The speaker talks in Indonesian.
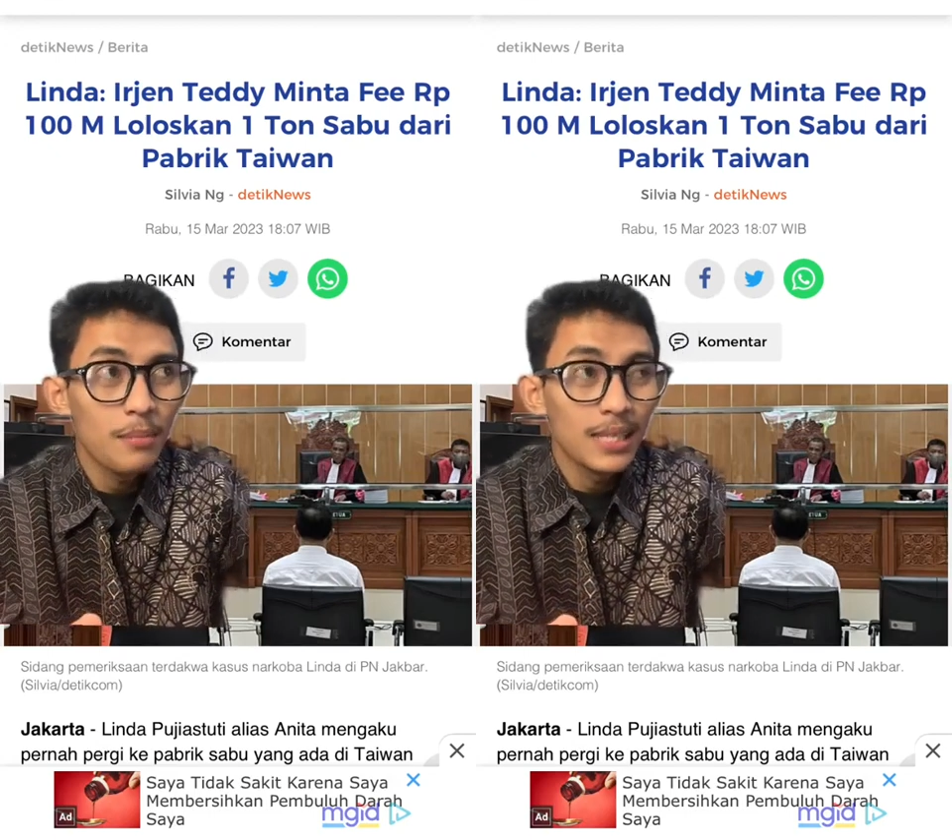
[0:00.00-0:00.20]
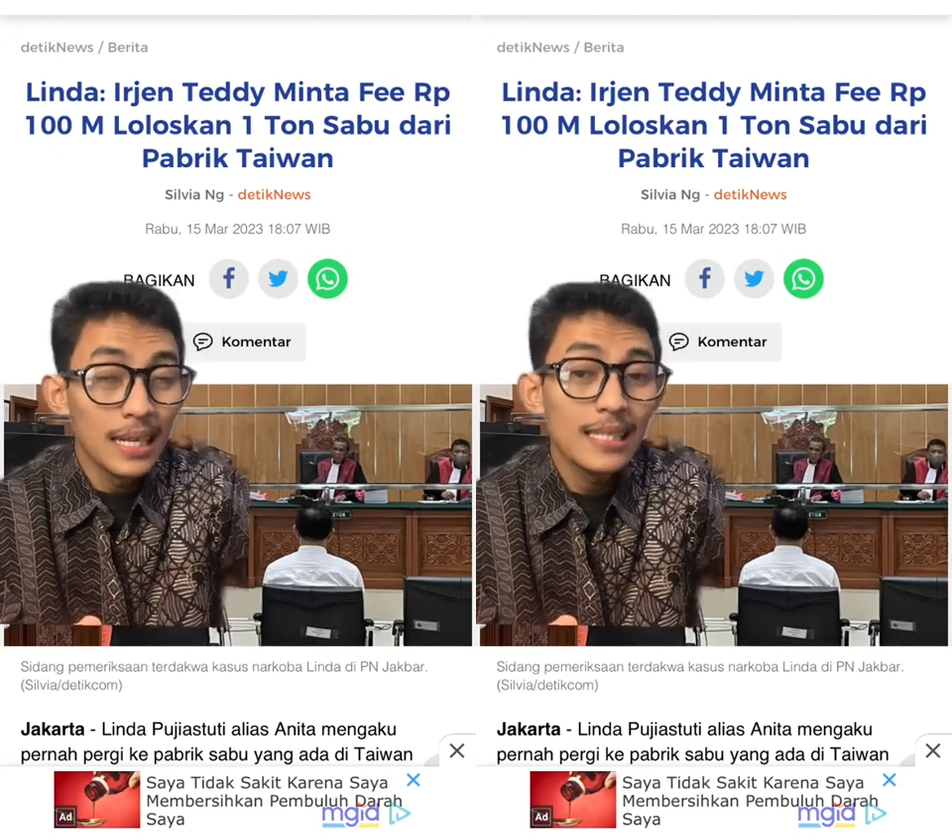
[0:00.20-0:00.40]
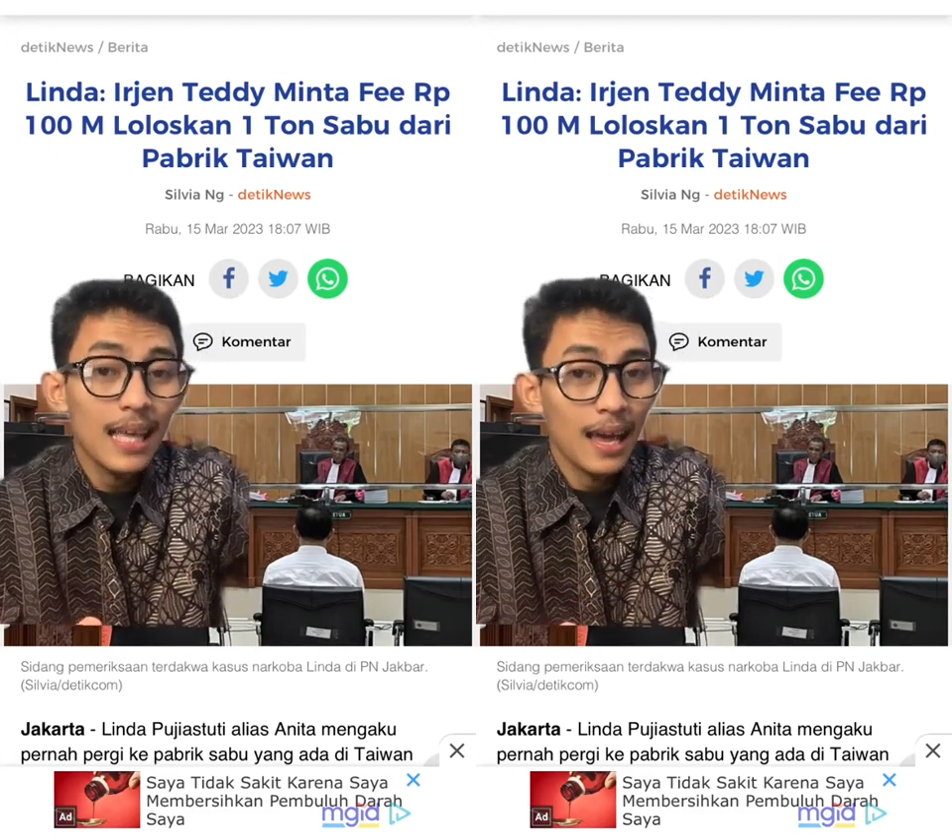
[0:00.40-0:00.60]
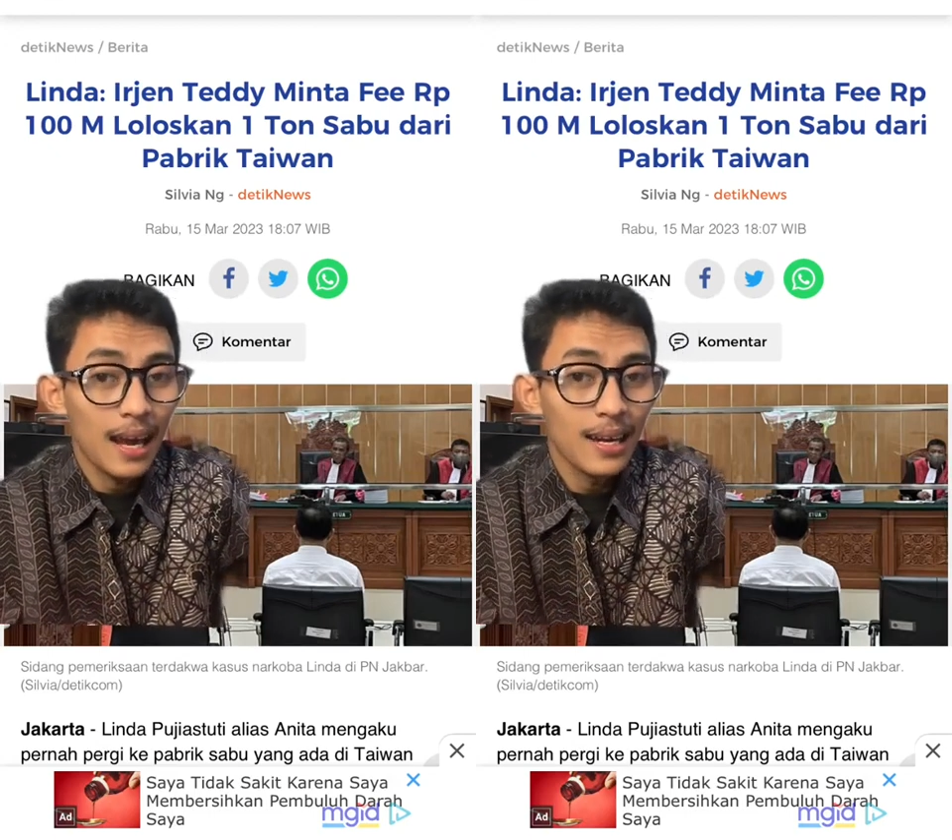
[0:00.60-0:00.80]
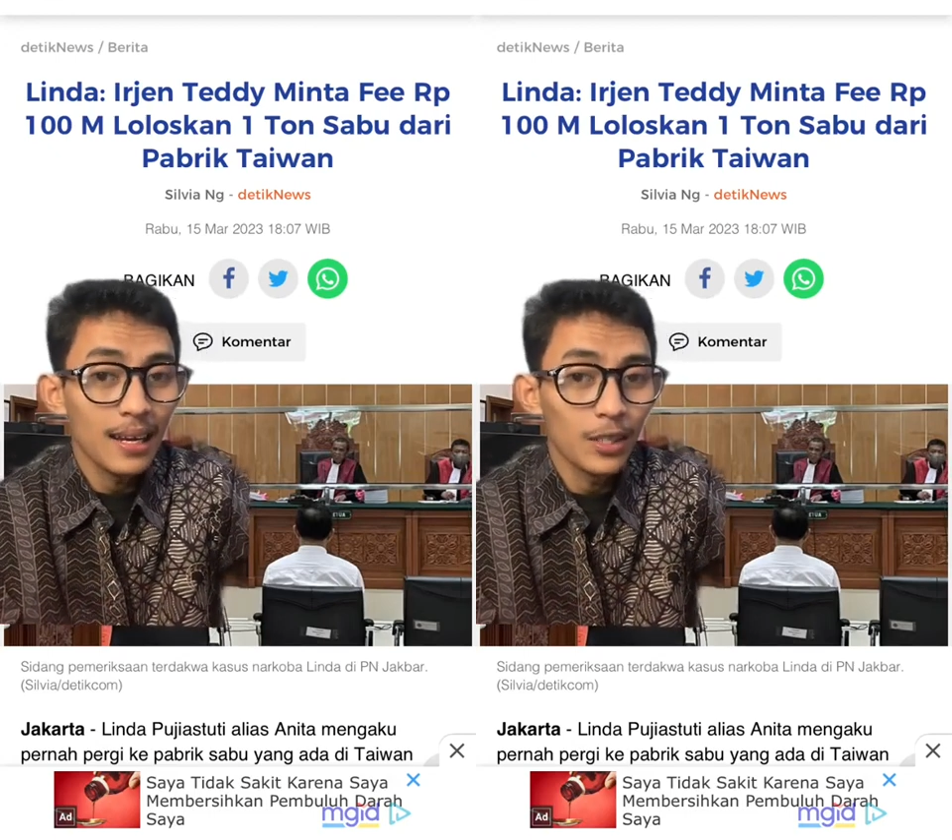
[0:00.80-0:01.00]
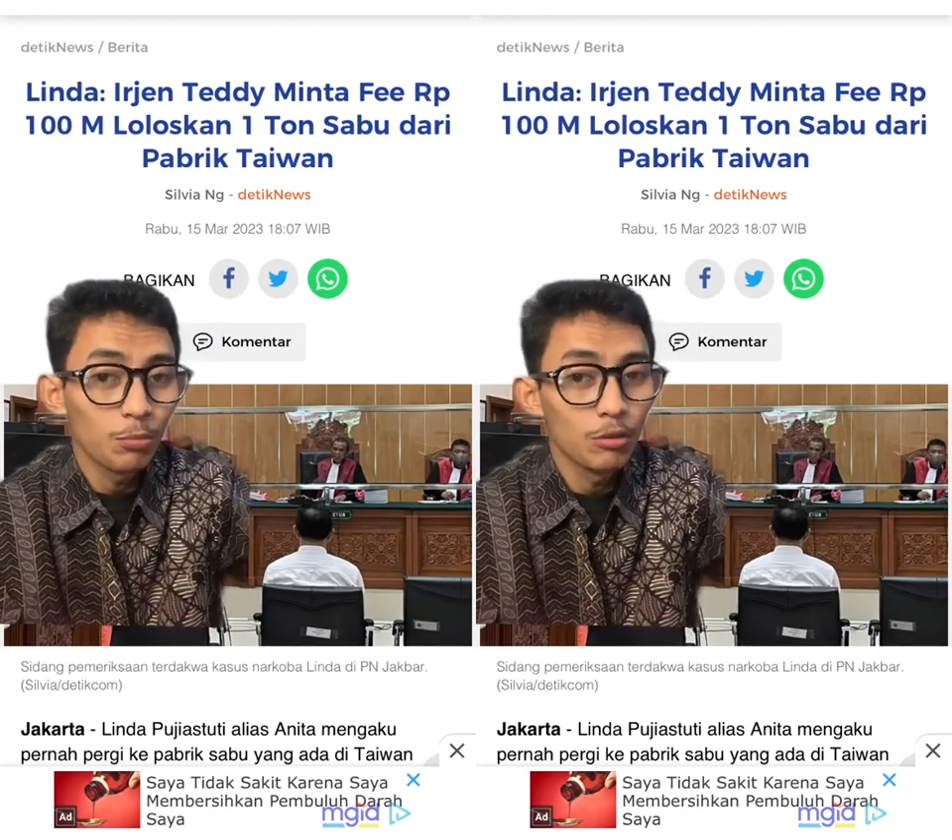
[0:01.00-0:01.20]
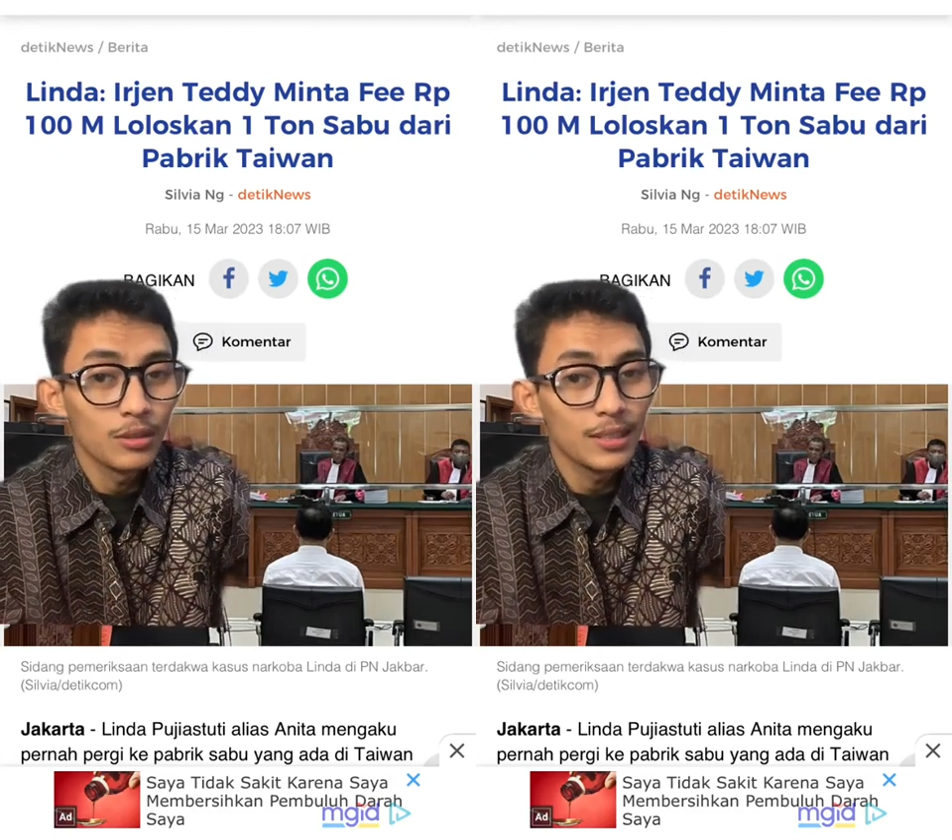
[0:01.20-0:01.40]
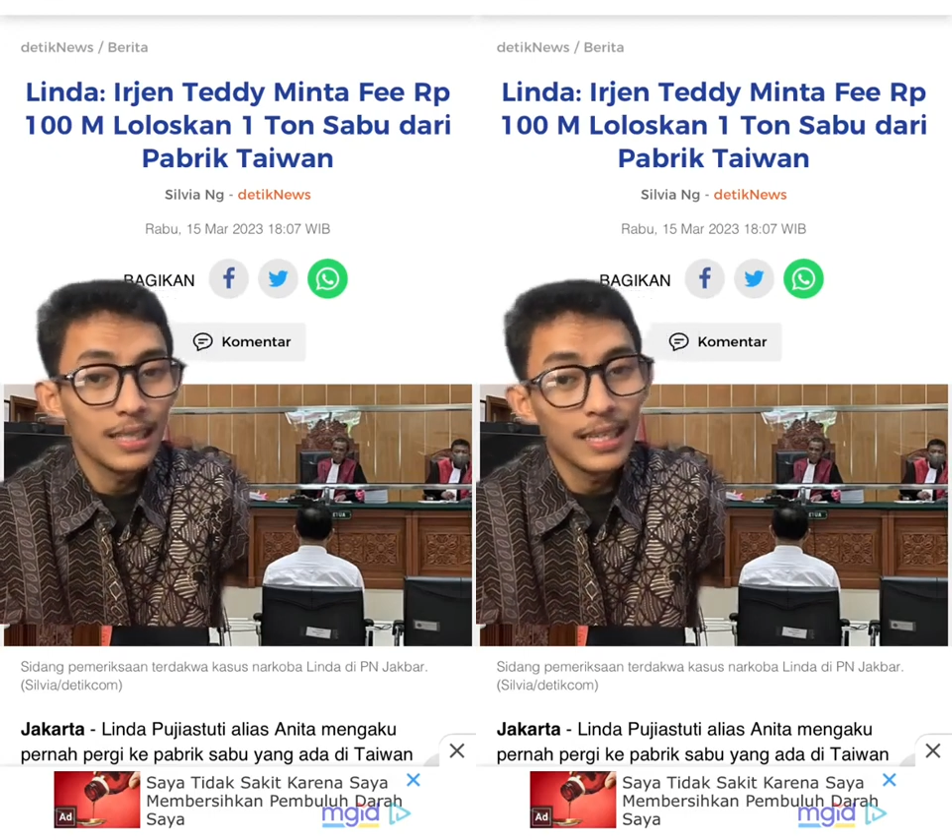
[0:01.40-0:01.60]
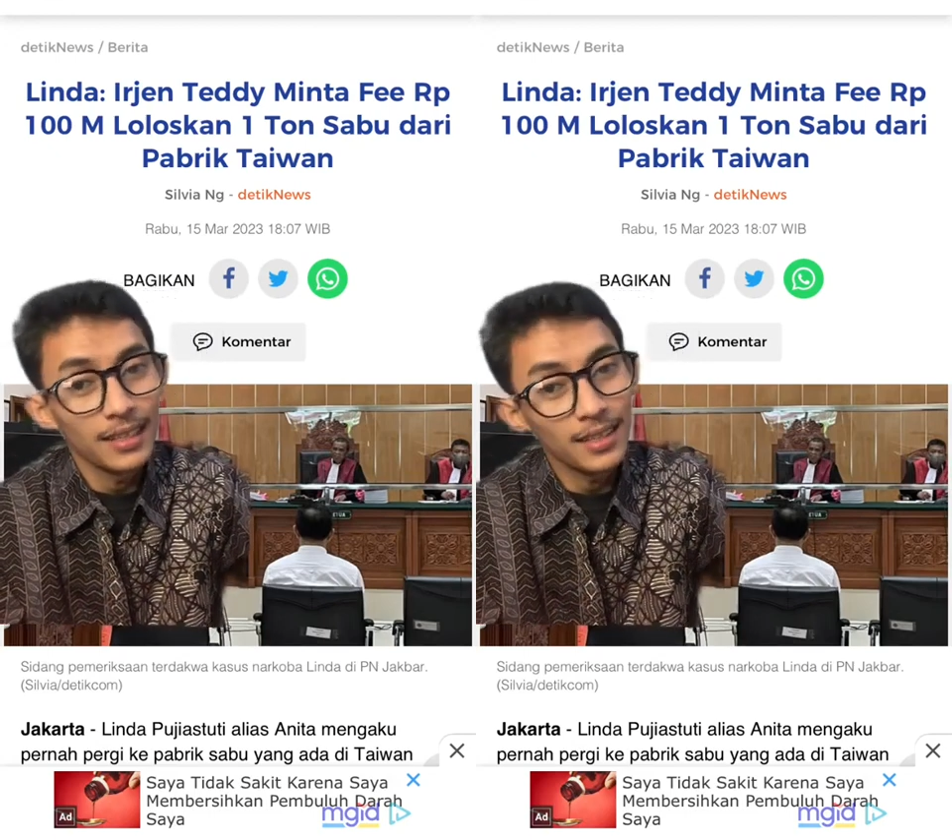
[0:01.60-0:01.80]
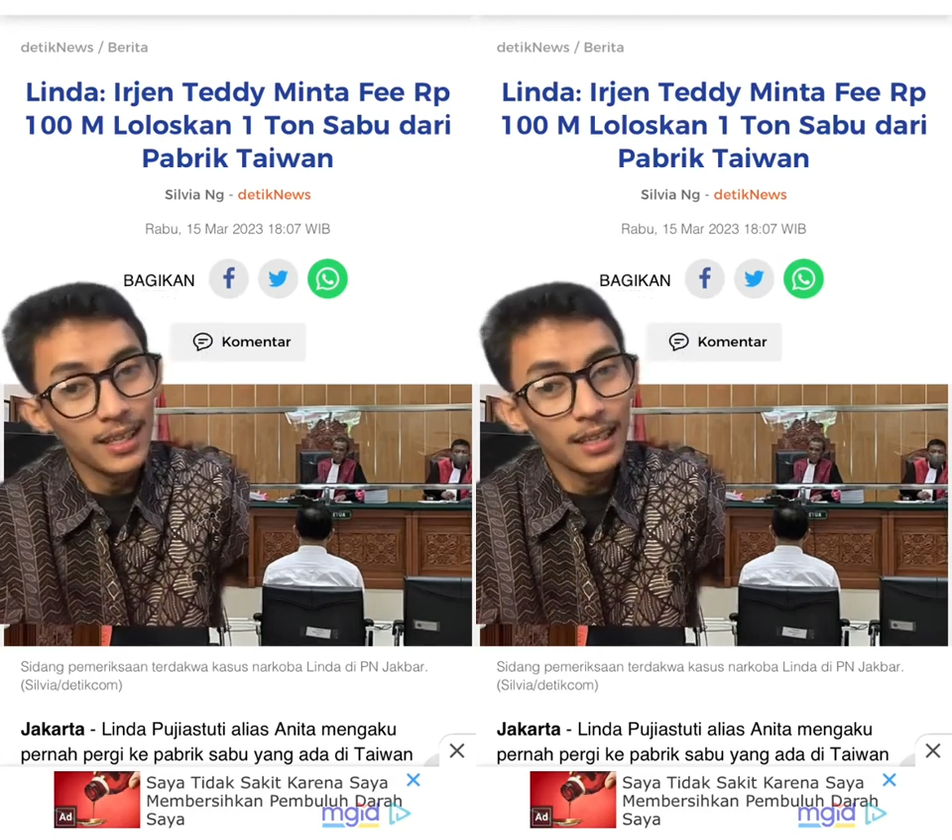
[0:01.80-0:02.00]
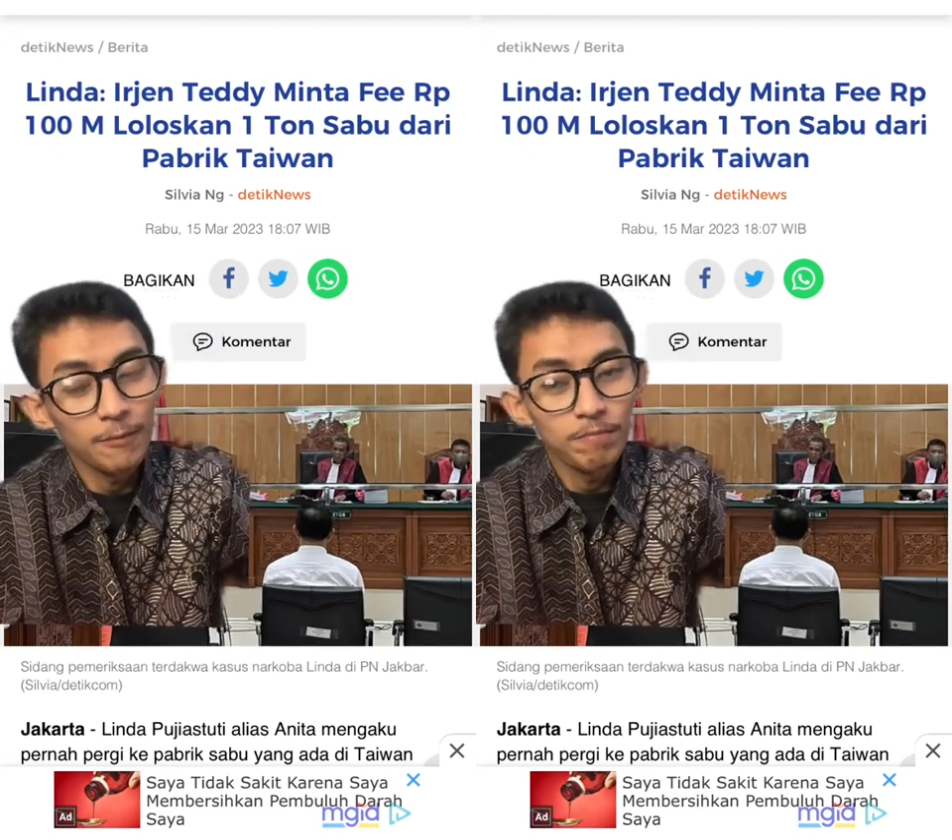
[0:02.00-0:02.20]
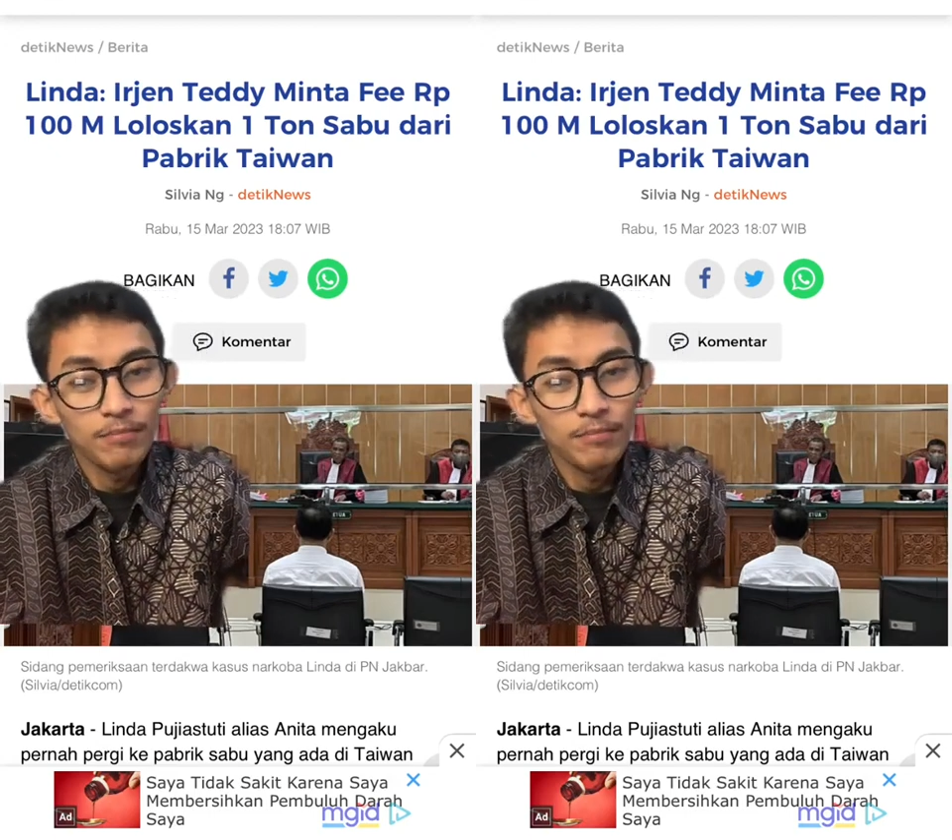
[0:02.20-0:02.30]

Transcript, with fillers: menjadi saran ataupun sedikit kritik.